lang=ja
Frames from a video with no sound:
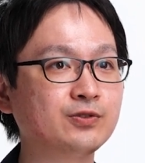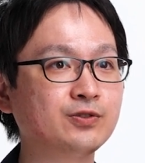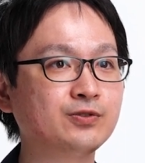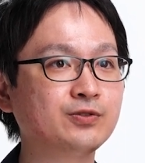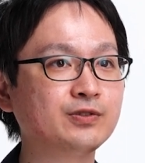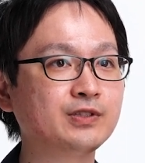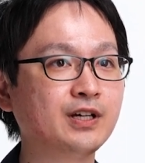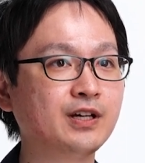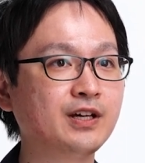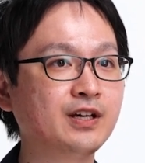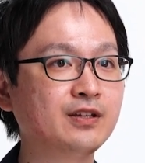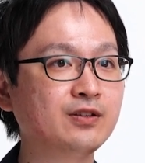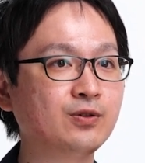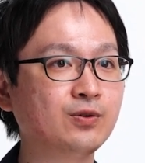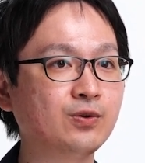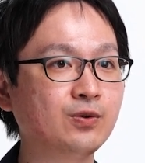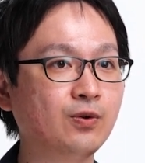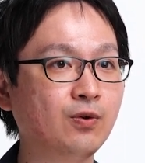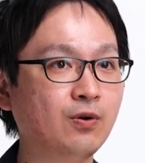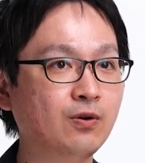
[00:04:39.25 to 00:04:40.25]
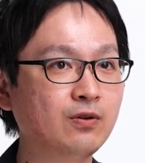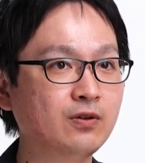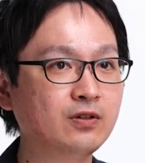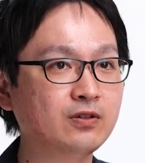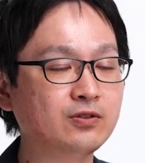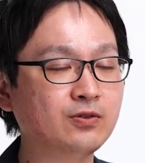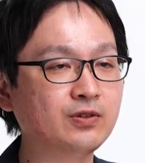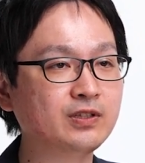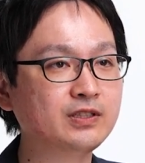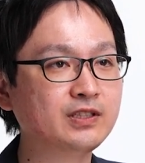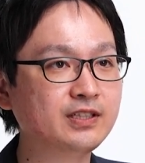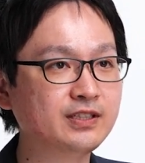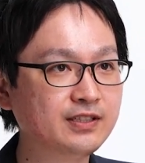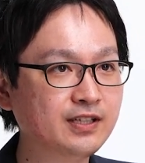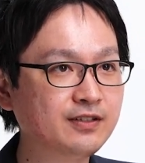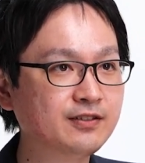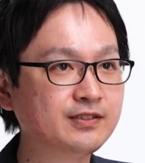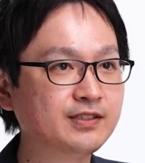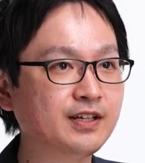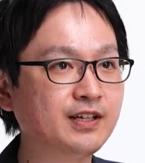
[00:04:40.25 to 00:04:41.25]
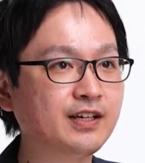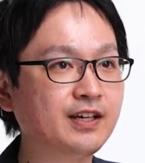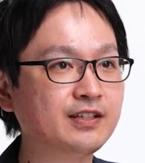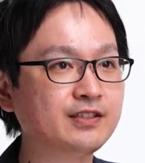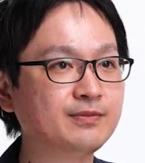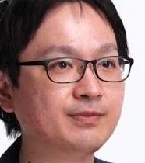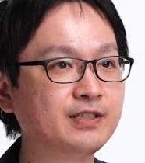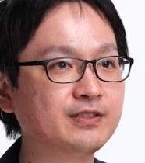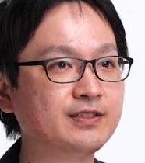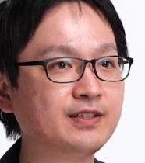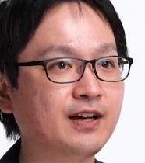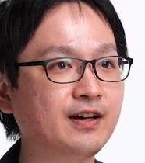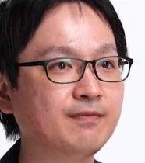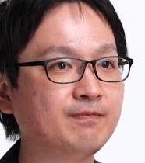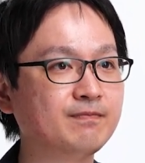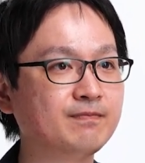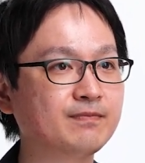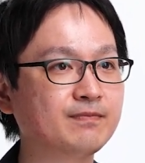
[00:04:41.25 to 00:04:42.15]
収差変動をより小さく設計しました